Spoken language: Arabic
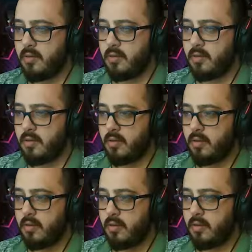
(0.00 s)
ايوه
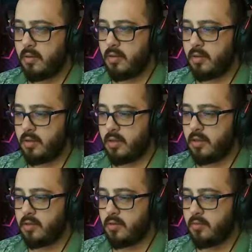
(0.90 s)
هات
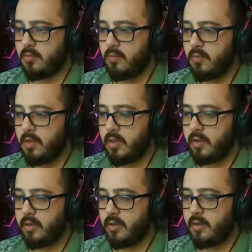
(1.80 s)
هات الاسهم يا
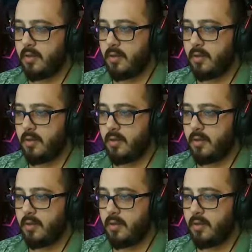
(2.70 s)
هين